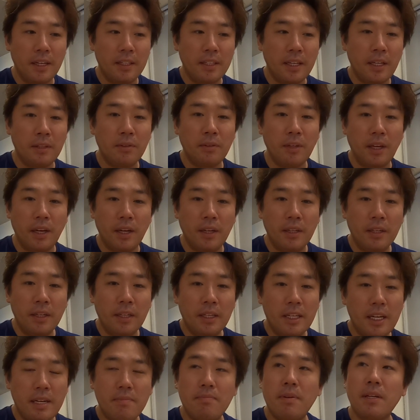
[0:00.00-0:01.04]
えー、なので
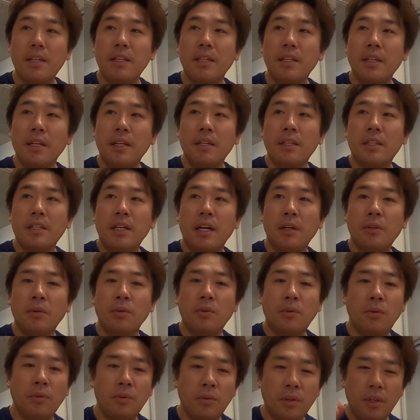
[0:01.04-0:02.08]
やっぱりあ
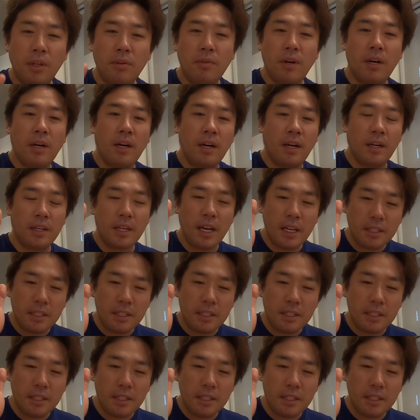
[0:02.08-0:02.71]
のこの日は